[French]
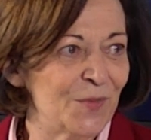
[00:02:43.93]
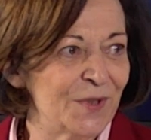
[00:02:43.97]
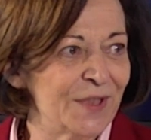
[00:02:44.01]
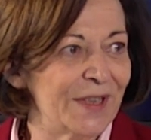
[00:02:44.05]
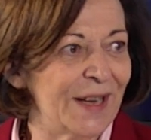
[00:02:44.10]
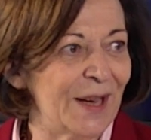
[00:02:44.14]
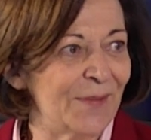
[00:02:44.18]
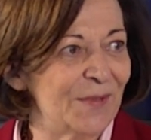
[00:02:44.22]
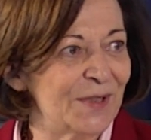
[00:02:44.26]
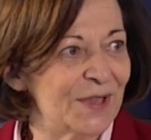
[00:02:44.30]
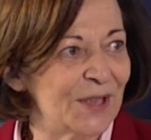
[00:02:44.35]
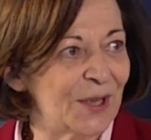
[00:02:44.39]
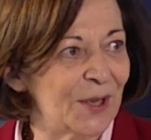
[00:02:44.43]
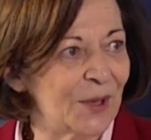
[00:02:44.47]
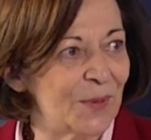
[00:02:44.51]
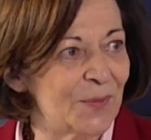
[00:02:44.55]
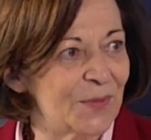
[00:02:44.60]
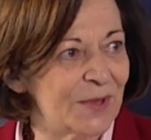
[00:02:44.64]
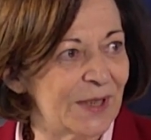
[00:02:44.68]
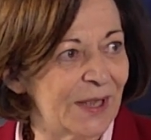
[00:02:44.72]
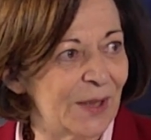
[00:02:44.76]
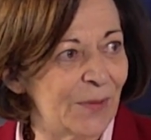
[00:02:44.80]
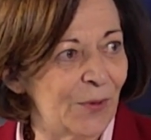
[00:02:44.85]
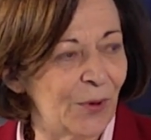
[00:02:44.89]
bizarre, mais c'est
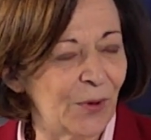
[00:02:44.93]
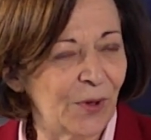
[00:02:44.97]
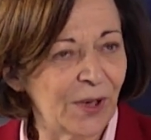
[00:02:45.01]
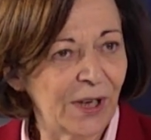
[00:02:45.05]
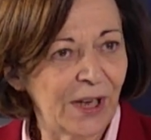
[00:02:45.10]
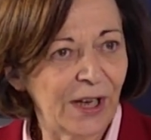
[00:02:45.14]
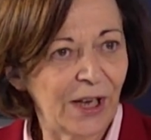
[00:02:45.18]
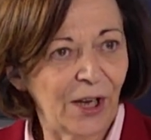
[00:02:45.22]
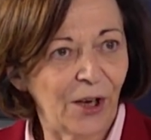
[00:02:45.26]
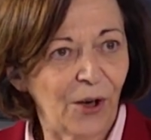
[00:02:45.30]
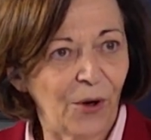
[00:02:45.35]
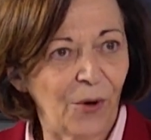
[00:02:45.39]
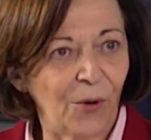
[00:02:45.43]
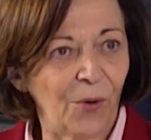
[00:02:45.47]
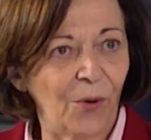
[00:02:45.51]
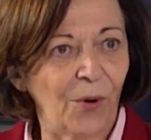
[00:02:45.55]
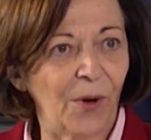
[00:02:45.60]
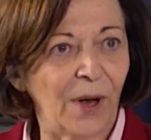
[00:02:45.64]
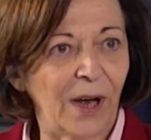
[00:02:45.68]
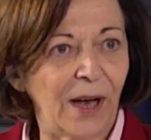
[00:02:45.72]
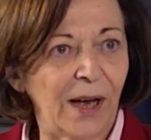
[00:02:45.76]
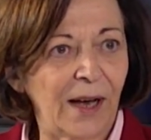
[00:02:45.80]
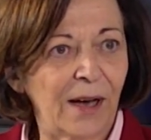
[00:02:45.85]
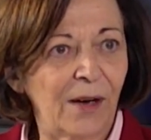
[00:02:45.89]
comme ça, bon,
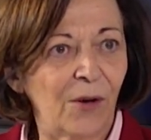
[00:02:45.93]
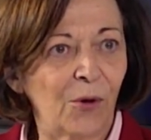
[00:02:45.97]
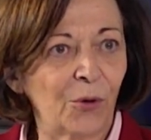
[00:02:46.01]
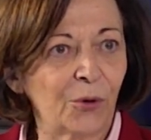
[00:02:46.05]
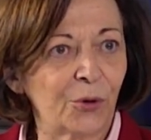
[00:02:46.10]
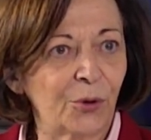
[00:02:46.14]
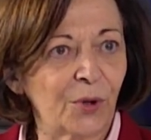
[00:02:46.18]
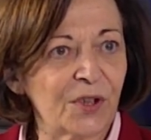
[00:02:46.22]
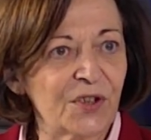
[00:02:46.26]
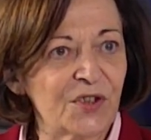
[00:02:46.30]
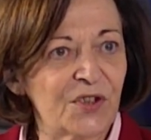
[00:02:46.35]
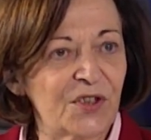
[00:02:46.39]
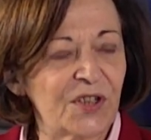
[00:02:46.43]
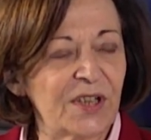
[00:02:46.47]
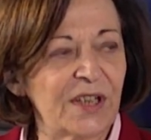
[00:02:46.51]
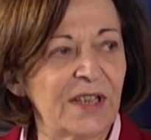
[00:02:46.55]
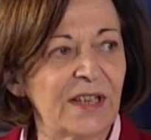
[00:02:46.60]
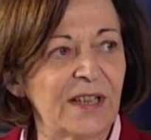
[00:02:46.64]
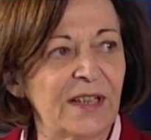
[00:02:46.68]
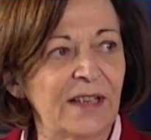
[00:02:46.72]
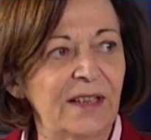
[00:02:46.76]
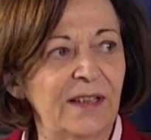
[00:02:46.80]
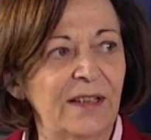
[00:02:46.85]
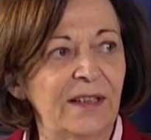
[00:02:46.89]
a
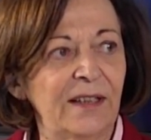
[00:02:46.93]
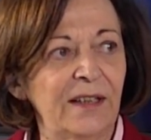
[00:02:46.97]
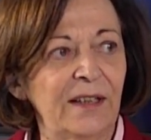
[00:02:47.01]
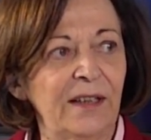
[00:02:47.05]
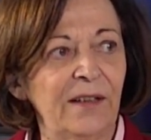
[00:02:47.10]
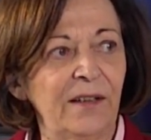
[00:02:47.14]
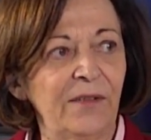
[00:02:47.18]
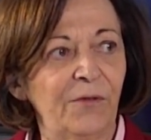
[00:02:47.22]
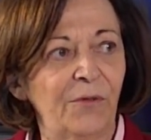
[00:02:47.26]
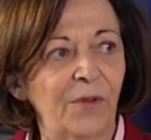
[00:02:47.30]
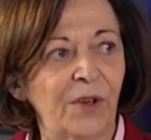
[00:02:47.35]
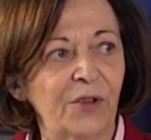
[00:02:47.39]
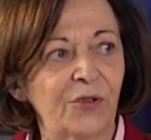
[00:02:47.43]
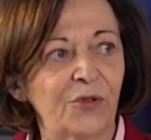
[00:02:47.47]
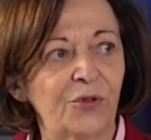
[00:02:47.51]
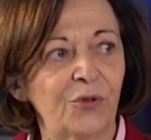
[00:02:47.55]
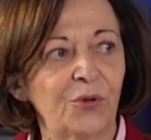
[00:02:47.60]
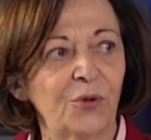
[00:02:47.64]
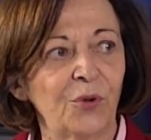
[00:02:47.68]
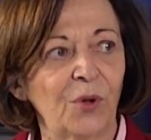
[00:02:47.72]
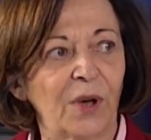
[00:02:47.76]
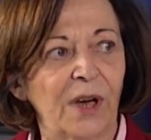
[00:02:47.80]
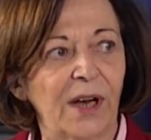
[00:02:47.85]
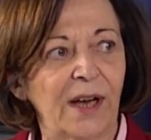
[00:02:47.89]
autorisé des
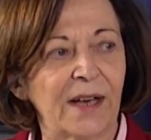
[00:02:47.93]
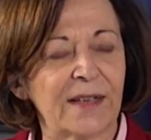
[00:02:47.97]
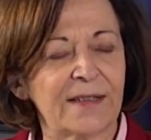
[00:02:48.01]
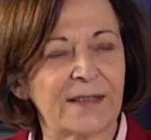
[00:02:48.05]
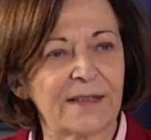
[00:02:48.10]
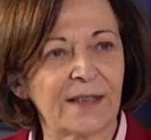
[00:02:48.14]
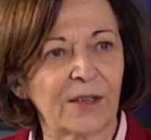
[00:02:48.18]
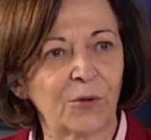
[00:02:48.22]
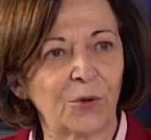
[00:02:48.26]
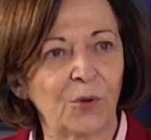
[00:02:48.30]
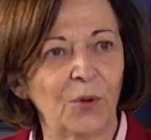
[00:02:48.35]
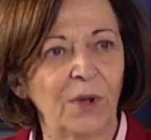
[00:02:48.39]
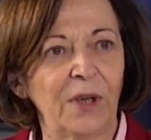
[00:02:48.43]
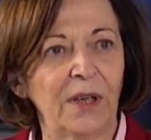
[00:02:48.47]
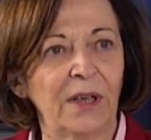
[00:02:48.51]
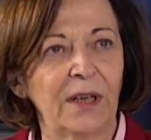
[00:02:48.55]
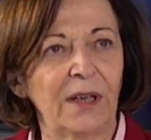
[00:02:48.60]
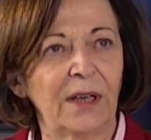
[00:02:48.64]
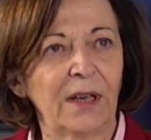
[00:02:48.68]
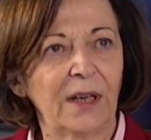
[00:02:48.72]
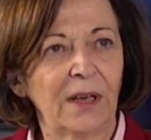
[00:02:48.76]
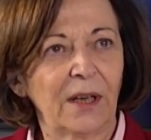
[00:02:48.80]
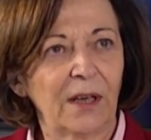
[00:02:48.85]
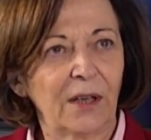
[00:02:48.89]
voiture à
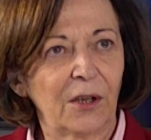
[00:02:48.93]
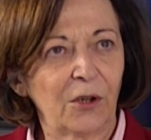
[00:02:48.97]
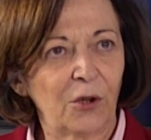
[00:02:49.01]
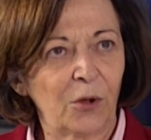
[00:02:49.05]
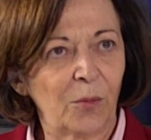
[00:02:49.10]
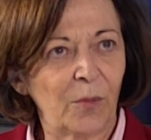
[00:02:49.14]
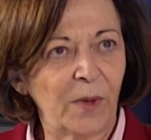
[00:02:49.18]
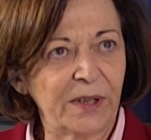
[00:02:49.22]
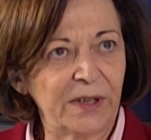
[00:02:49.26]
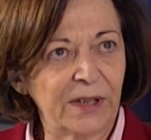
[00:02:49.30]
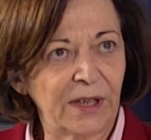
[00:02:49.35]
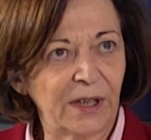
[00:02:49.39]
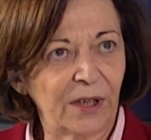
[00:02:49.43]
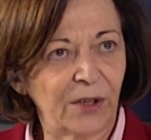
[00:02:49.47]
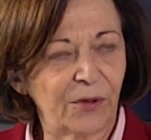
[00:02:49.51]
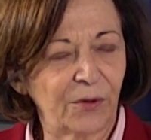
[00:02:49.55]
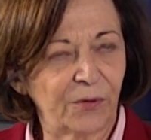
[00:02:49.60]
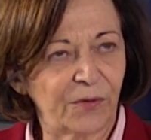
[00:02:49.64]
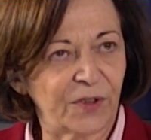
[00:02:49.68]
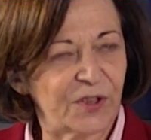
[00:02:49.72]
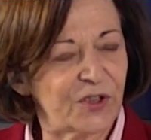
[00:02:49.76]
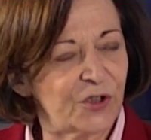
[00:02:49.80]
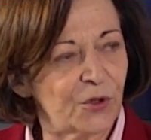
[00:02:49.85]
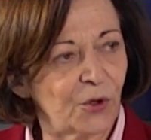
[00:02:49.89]
circuler de manière,
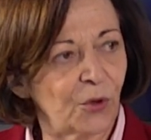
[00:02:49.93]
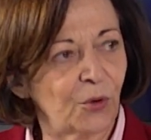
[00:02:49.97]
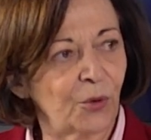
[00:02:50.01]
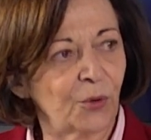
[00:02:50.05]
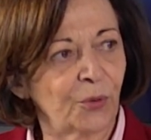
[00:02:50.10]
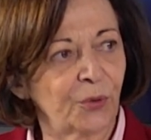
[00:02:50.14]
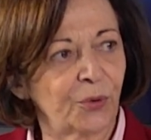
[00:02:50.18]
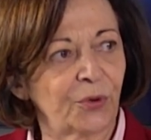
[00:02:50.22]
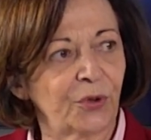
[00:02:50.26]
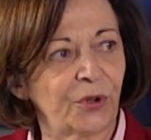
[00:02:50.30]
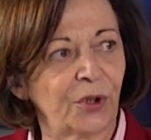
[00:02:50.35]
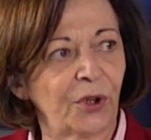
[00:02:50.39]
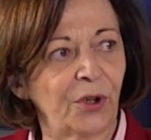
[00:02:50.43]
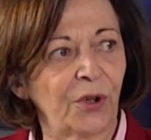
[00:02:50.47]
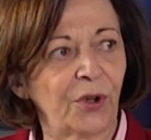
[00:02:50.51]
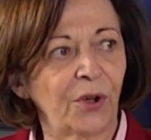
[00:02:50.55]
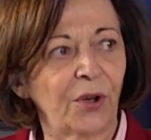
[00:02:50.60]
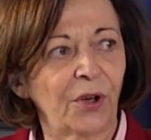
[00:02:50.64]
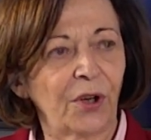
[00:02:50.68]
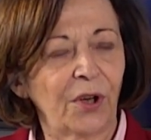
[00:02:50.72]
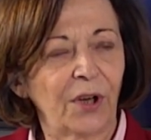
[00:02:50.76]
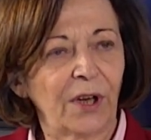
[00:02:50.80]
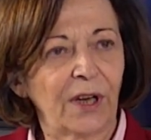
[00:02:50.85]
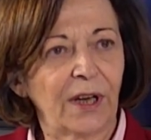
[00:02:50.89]
enfin, sans
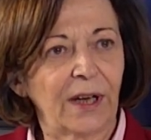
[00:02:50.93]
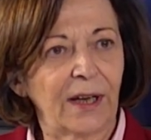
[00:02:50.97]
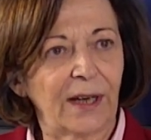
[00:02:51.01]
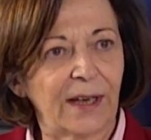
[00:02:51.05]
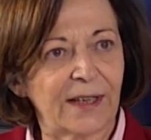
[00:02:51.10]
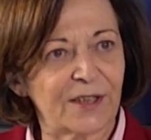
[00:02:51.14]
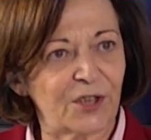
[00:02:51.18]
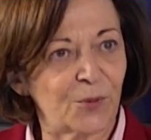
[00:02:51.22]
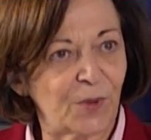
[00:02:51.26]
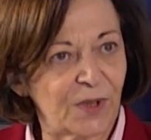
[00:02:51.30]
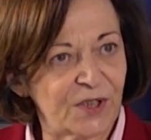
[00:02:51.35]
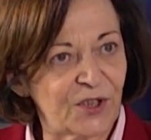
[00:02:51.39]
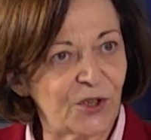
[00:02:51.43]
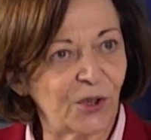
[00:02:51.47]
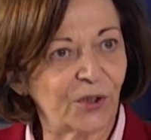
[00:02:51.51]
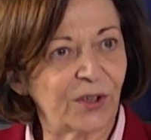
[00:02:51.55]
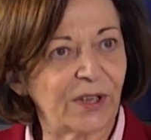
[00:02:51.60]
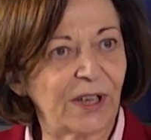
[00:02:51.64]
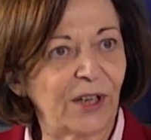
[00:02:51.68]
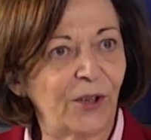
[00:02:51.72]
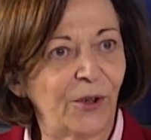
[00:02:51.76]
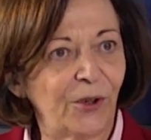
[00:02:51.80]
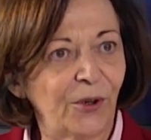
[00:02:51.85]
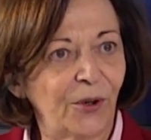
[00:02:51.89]
conducteur à
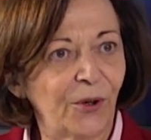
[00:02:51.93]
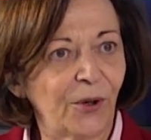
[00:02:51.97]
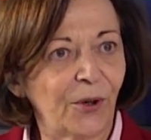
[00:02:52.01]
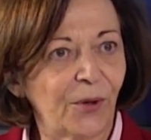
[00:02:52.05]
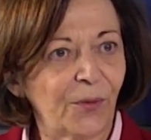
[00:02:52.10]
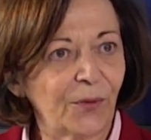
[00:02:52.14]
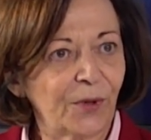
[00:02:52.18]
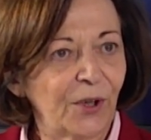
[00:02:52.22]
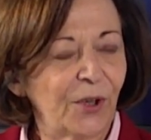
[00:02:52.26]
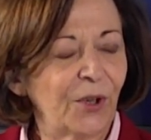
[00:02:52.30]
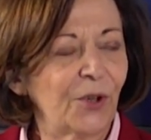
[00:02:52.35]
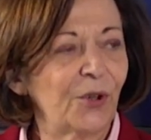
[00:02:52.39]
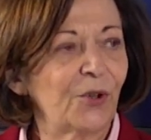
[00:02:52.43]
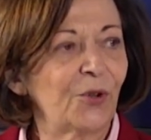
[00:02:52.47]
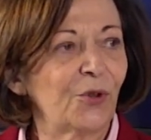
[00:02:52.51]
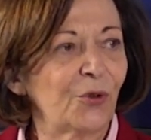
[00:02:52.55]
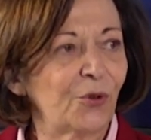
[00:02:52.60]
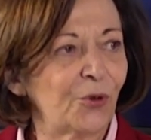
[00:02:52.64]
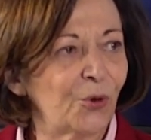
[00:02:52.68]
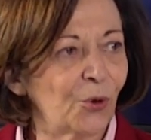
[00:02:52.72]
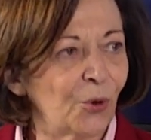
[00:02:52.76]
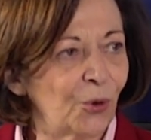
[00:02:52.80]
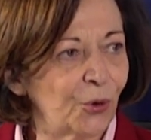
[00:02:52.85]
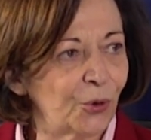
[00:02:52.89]
60 à l'heure
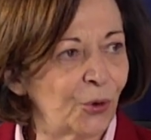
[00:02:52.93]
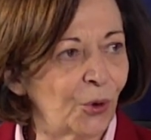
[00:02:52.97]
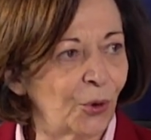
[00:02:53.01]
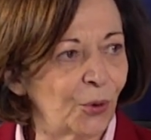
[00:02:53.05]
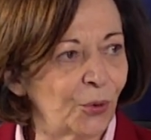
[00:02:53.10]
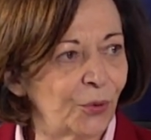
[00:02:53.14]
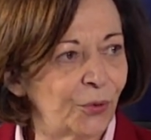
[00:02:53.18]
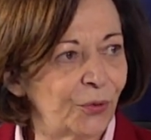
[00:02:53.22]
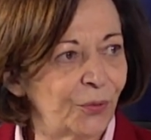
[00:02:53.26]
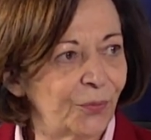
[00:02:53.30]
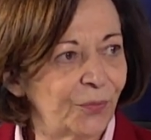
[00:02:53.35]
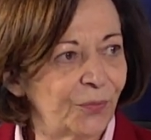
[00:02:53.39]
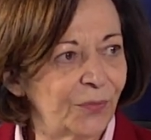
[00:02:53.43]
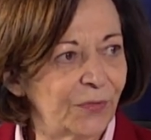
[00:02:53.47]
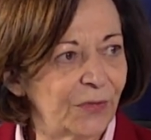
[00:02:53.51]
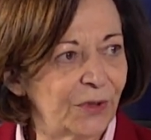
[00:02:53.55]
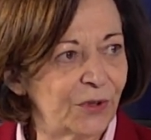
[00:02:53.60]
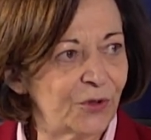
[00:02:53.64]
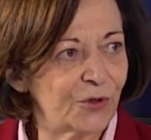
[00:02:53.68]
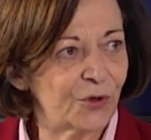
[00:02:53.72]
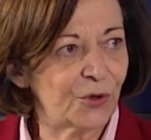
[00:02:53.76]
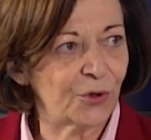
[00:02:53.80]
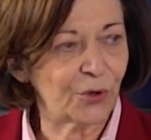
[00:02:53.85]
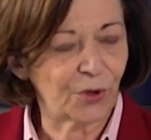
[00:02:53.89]
sur autoroute.
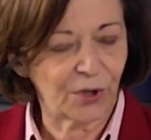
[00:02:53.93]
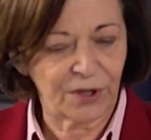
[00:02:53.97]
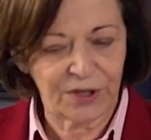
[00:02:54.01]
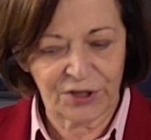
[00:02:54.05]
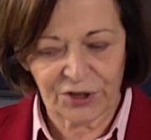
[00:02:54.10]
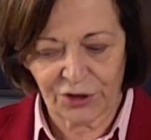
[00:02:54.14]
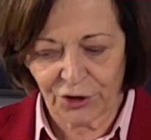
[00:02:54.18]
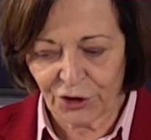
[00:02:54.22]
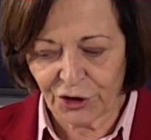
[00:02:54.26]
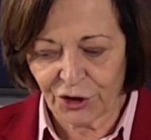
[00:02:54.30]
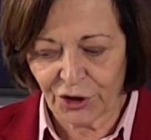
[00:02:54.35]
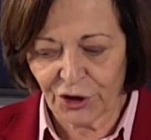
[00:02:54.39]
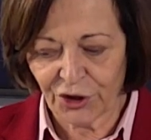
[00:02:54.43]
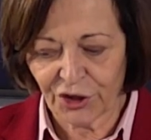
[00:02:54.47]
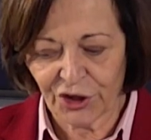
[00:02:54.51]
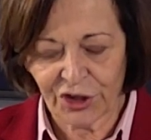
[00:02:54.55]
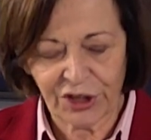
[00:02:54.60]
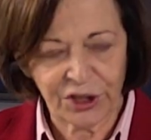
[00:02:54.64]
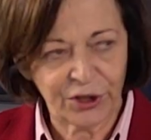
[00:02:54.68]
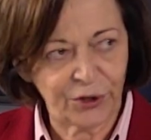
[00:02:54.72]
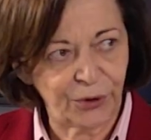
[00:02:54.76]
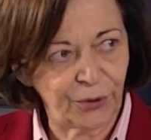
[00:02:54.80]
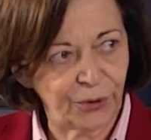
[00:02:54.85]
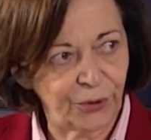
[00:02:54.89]
Sur, et sans
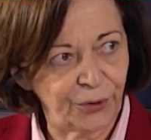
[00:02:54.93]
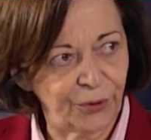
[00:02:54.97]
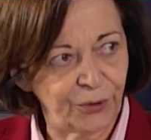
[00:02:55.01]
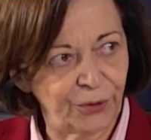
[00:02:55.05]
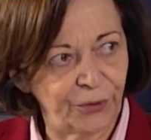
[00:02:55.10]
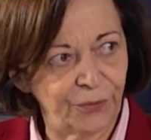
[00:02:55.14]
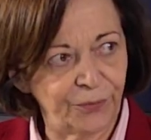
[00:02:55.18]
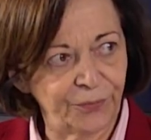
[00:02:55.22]
changer de,